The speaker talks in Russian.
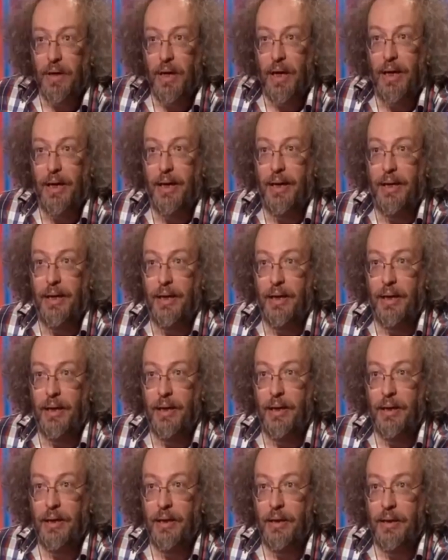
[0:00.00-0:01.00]

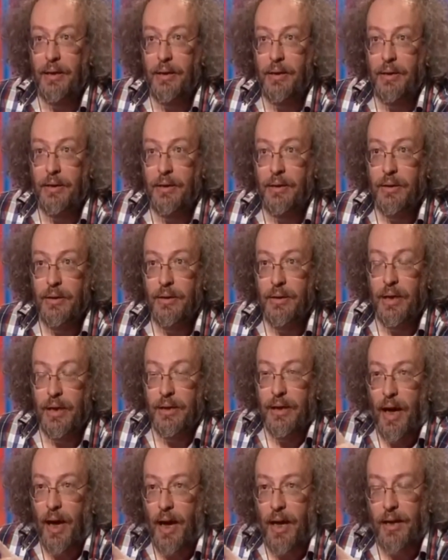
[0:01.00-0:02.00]
поколение.
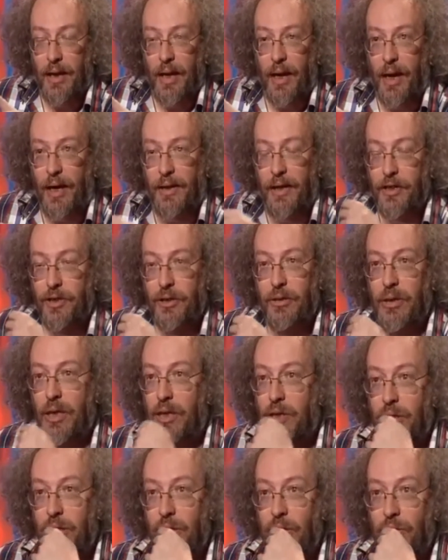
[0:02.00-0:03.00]
Нет, а, а на что
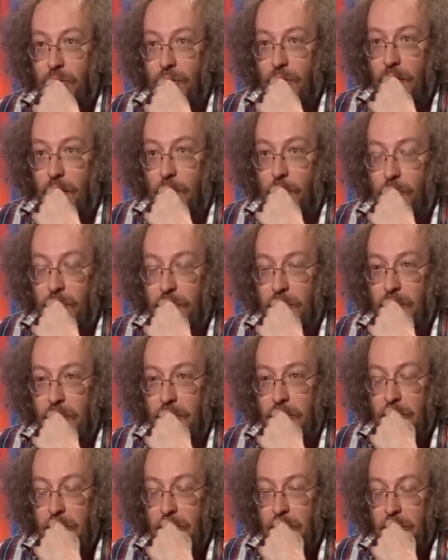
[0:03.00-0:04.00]
я еще должен работать?
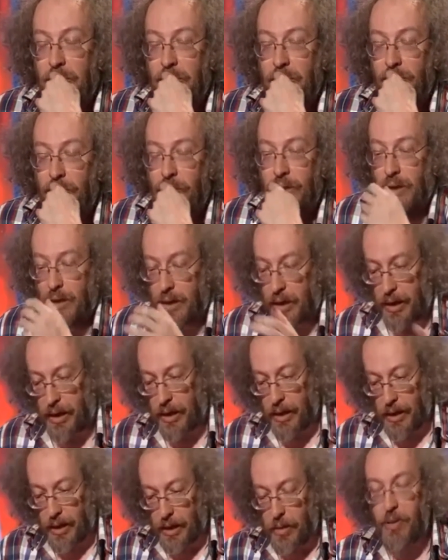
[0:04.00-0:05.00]
Вот, э,
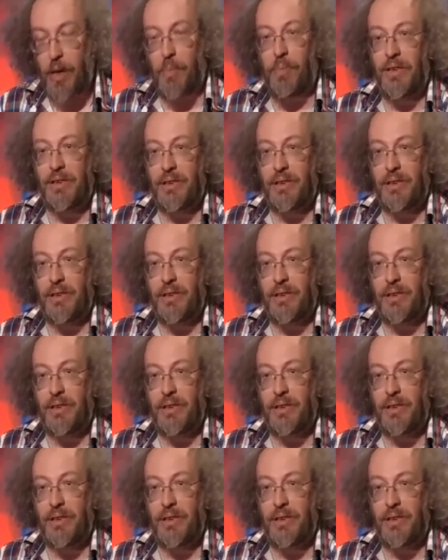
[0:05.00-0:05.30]
и мне